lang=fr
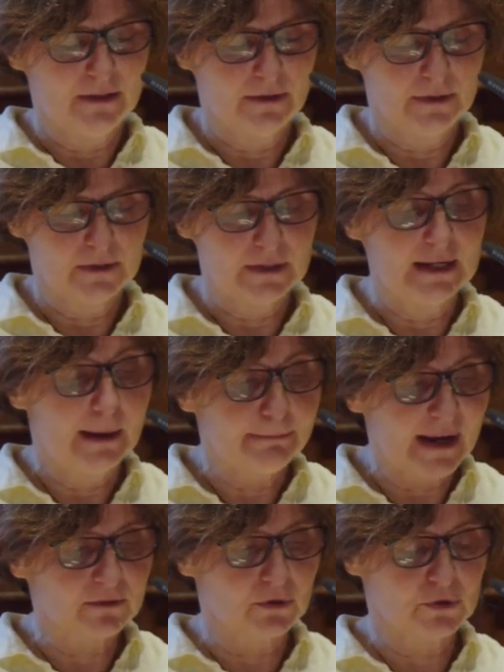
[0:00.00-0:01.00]
Euh,
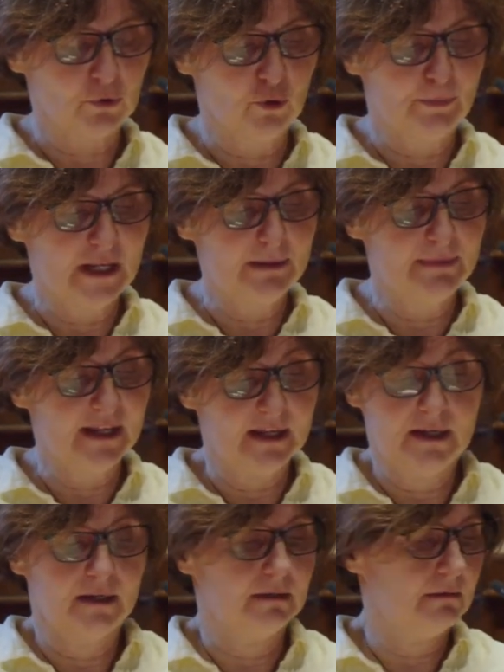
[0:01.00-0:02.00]
l'impact sur le PIB
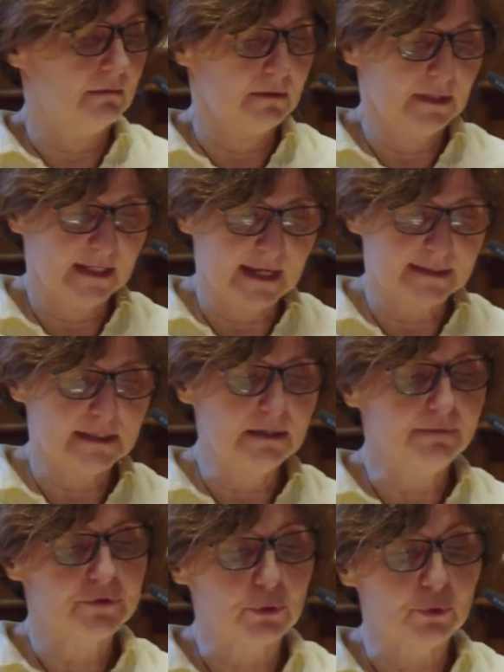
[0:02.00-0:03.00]
est
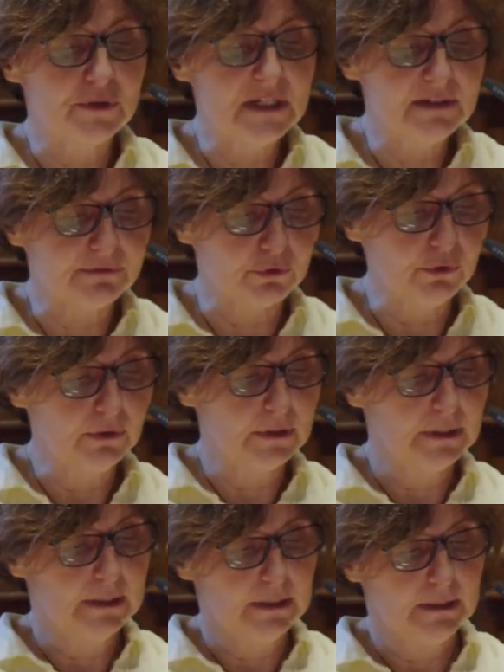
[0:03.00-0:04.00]
négatif, sur le
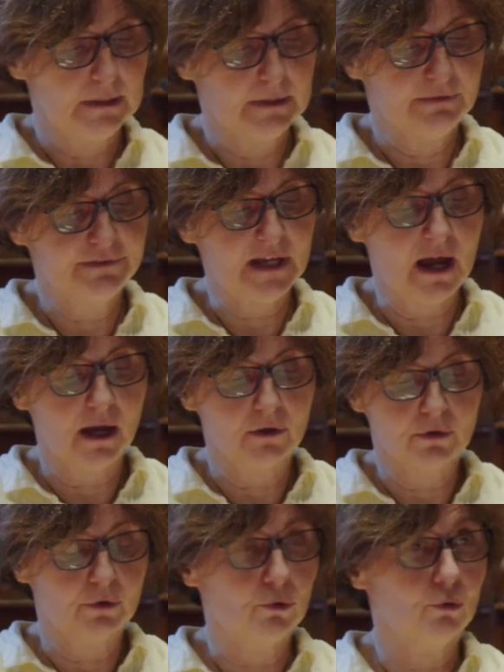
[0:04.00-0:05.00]
niveau euh, via
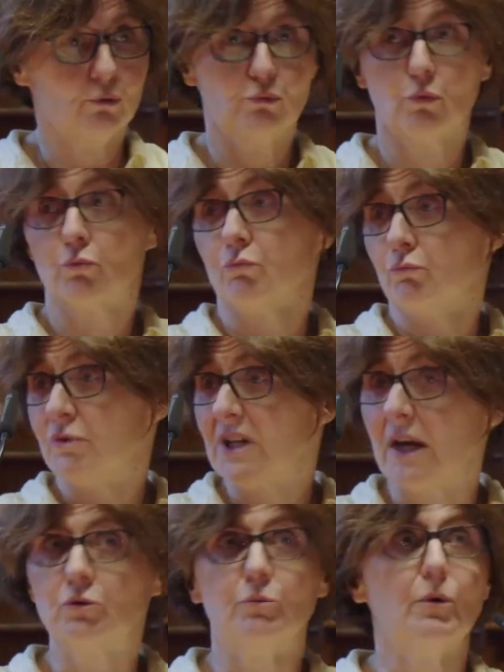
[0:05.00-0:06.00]
euh, donc
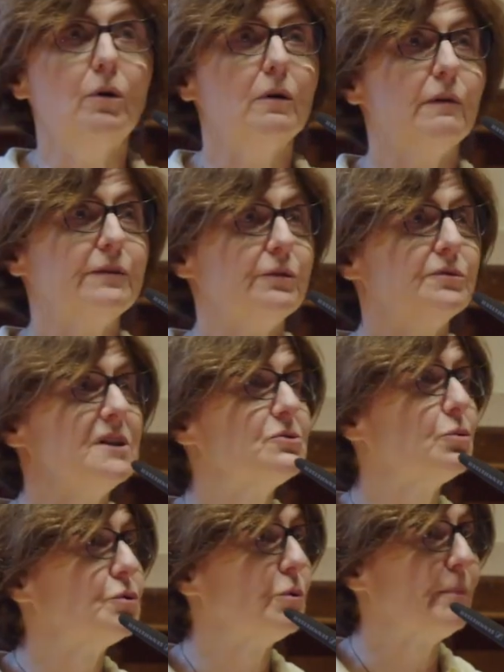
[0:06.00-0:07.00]
directement hein, via une
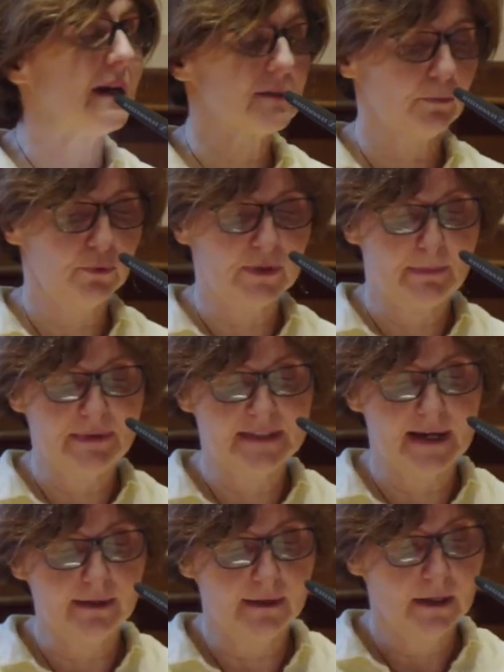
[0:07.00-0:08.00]
destruction par exemple du
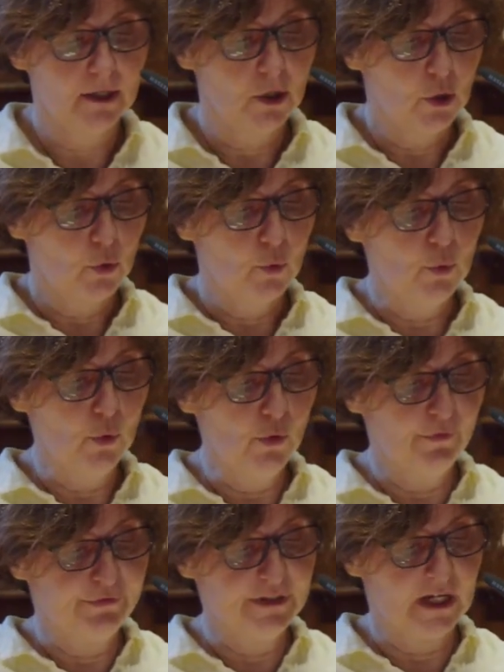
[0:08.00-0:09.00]
capital
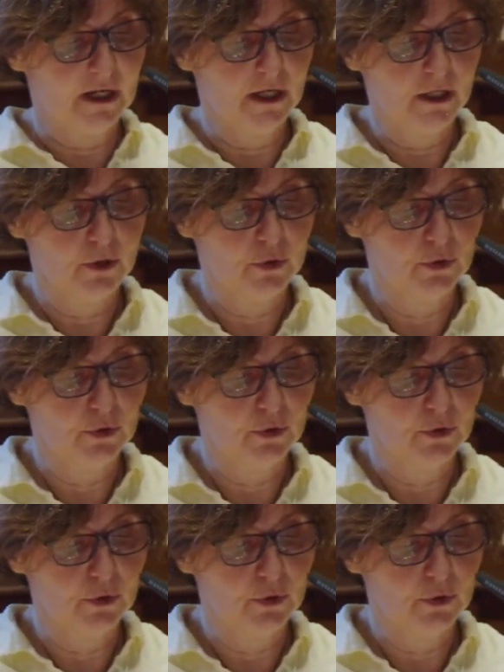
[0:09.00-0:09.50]
ou via